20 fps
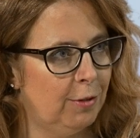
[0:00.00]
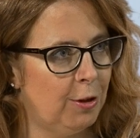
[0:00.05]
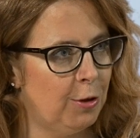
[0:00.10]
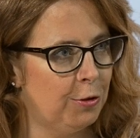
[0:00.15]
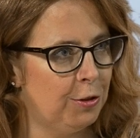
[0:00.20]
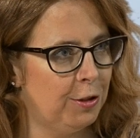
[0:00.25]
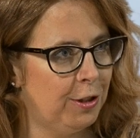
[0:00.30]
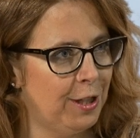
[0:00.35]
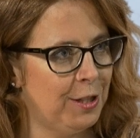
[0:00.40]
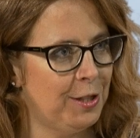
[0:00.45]

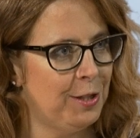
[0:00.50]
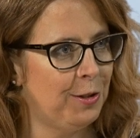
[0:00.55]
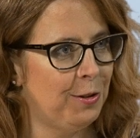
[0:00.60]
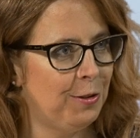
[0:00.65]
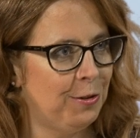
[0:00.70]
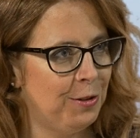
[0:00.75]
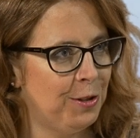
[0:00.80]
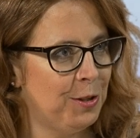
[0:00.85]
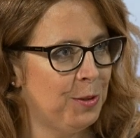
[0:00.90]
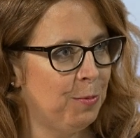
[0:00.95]
Od tej
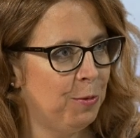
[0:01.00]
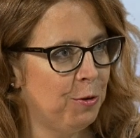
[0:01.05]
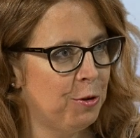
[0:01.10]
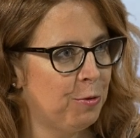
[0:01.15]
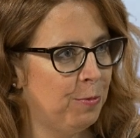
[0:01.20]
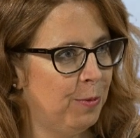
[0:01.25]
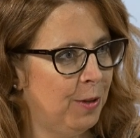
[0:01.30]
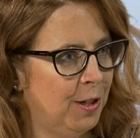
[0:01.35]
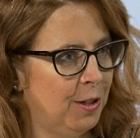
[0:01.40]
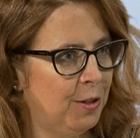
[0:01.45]
strony
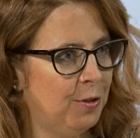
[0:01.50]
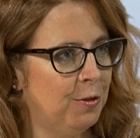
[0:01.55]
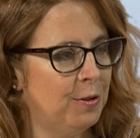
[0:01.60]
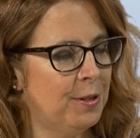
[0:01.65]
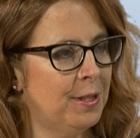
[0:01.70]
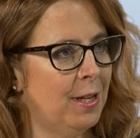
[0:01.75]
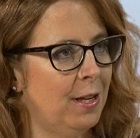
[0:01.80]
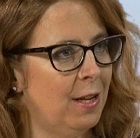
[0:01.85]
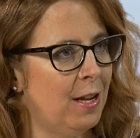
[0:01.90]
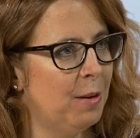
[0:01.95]
spójrzmy na to.
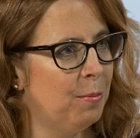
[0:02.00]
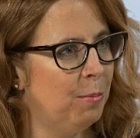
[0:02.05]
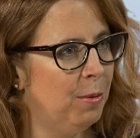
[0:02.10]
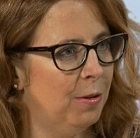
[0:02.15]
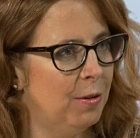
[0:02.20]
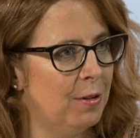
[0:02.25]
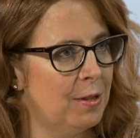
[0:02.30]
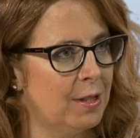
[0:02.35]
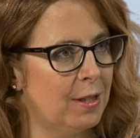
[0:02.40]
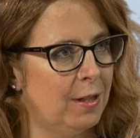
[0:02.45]
Sener
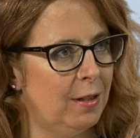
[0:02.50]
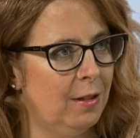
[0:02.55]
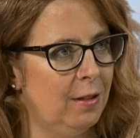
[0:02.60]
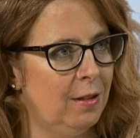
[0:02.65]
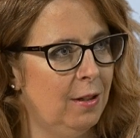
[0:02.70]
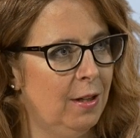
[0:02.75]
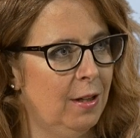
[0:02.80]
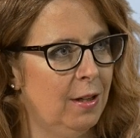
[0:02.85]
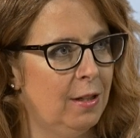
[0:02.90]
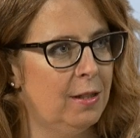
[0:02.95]
Polska
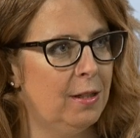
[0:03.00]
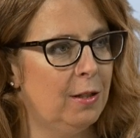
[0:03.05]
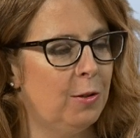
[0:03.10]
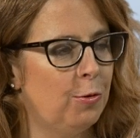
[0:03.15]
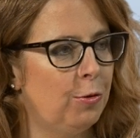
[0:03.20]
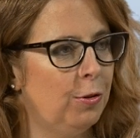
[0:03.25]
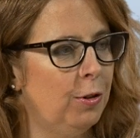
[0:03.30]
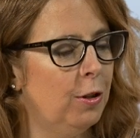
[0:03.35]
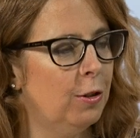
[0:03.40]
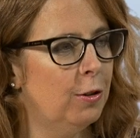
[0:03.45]

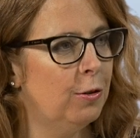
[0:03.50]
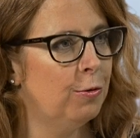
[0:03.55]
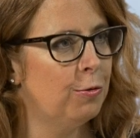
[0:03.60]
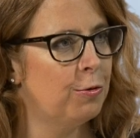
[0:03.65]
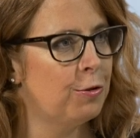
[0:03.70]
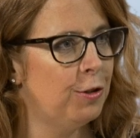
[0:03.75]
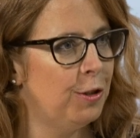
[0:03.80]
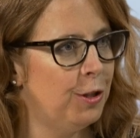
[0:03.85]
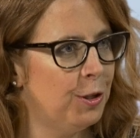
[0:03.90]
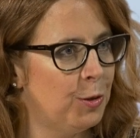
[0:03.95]
zatrudnia około
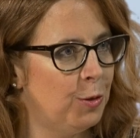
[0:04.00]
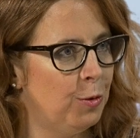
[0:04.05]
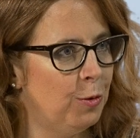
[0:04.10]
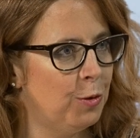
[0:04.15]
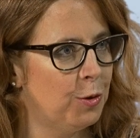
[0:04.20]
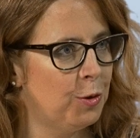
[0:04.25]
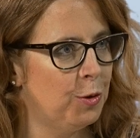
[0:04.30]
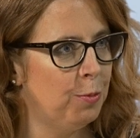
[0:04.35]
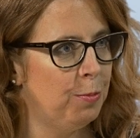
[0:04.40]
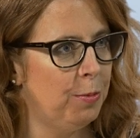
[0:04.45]
30
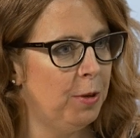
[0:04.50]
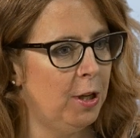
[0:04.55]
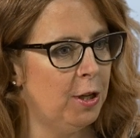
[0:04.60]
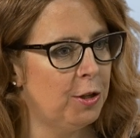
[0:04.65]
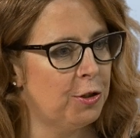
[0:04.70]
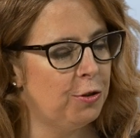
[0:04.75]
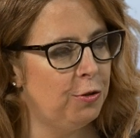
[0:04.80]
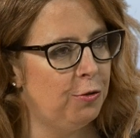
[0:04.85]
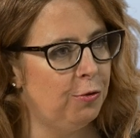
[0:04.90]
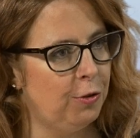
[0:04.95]
osób i
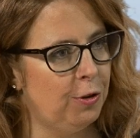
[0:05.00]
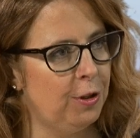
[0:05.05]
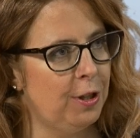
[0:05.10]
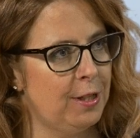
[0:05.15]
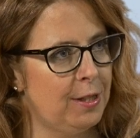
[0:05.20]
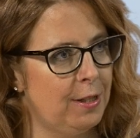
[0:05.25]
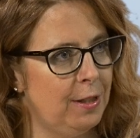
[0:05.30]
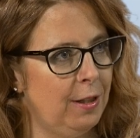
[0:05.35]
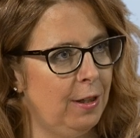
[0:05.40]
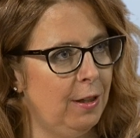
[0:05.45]
aż
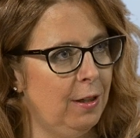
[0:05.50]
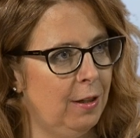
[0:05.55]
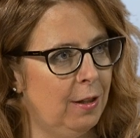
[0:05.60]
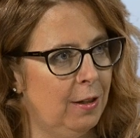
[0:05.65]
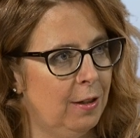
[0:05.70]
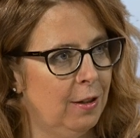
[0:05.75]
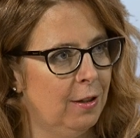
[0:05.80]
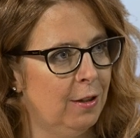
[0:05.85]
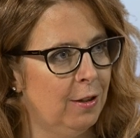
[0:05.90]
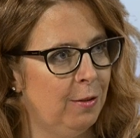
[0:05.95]
dwoje z
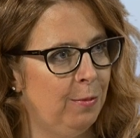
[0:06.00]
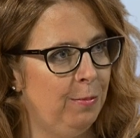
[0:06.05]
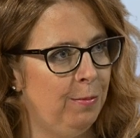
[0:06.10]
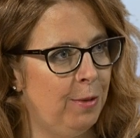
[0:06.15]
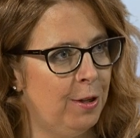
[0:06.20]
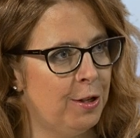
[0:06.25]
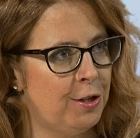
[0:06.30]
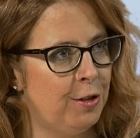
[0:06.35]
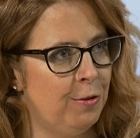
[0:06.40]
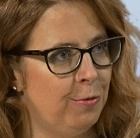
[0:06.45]
nich
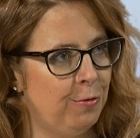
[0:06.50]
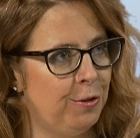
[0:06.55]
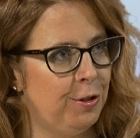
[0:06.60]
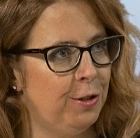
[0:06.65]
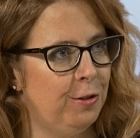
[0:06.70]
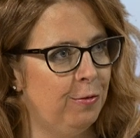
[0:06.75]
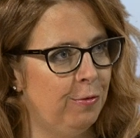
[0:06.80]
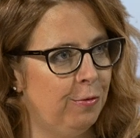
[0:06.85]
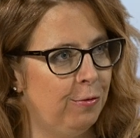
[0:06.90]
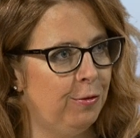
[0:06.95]
bierze
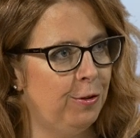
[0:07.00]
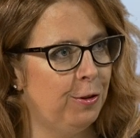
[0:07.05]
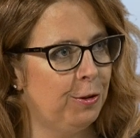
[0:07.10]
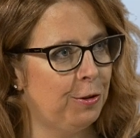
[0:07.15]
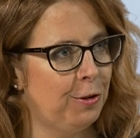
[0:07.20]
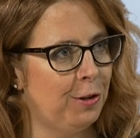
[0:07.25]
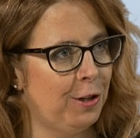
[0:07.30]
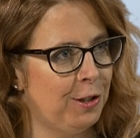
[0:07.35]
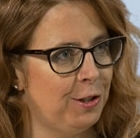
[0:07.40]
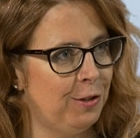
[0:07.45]
udział w
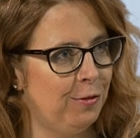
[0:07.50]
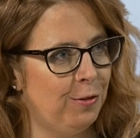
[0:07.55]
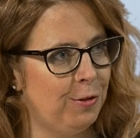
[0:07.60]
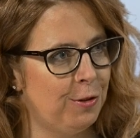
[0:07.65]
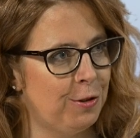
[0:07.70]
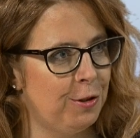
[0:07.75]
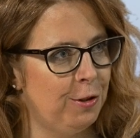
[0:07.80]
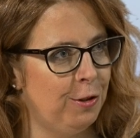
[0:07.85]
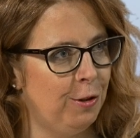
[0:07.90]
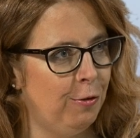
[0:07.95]
doktoracie
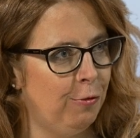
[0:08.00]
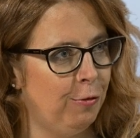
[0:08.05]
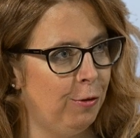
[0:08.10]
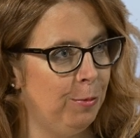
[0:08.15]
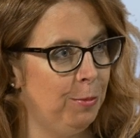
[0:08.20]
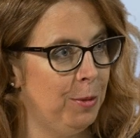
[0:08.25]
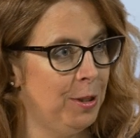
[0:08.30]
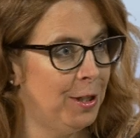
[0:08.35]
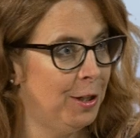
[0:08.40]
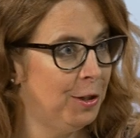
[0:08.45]

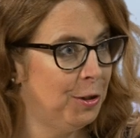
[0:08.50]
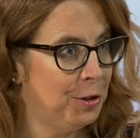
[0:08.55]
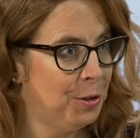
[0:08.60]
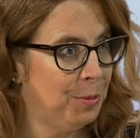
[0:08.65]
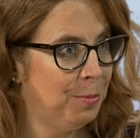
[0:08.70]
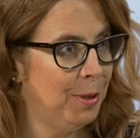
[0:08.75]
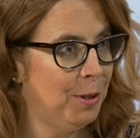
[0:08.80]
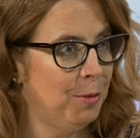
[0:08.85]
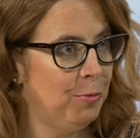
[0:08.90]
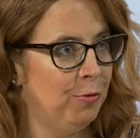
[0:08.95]
wdrożeniowym i z tego,
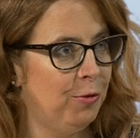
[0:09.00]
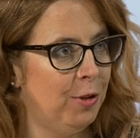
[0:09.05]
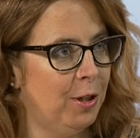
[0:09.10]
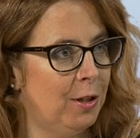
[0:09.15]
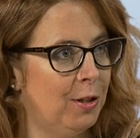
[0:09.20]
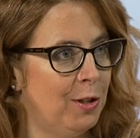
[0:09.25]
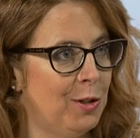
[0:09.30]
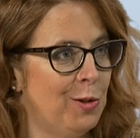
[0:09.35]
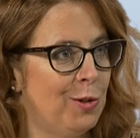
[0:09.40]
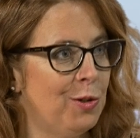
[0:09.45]
co pani mówiła,
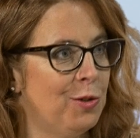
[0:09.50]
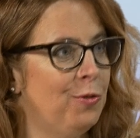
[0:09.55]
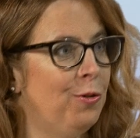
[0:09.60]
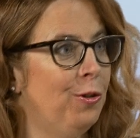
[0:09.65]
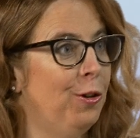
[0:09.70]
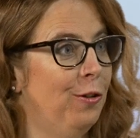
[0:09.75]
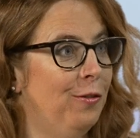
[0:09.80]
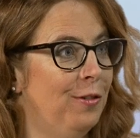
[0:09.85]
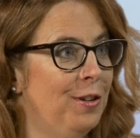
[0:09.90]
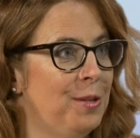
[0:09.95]
to jest
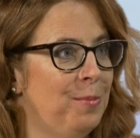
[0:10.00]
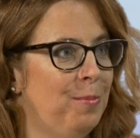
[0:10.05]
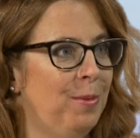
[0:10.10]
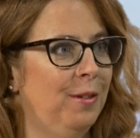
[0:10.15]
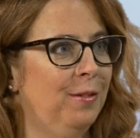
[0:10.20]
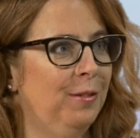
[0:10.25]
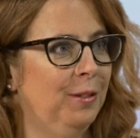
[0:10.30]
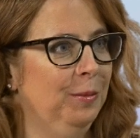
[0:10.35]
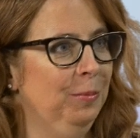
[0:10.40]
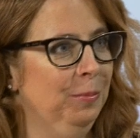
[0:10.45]
rozwojowa
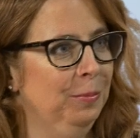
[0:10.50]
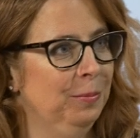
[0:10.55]
sprawa.